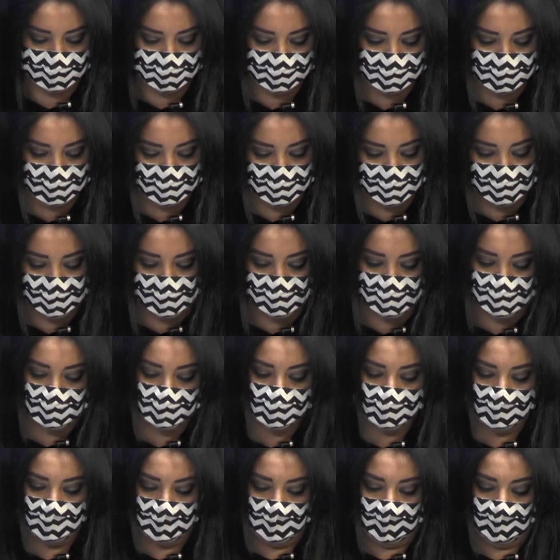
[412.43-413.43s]
Çalışıyorum,
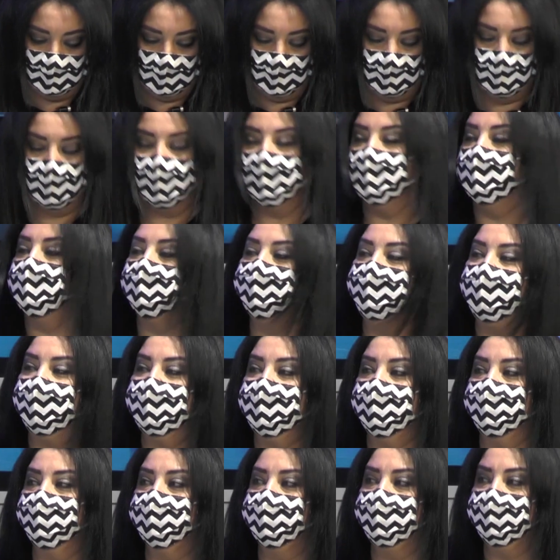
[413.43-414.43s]
evet. ee,
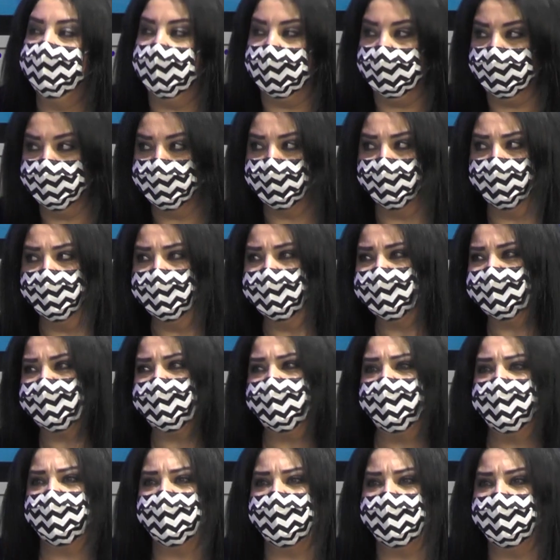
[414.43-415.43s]
peki bundan sonrası
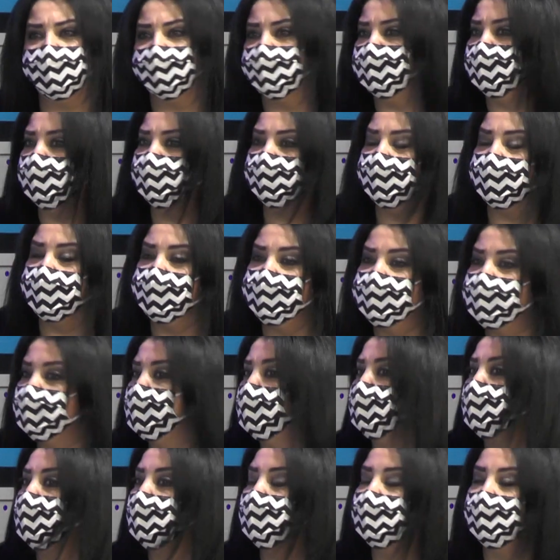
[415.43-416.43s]
için
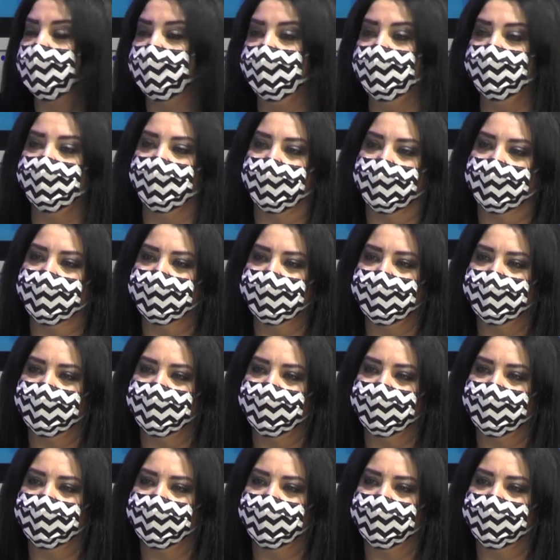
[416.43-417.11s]
hedefinizde neler var?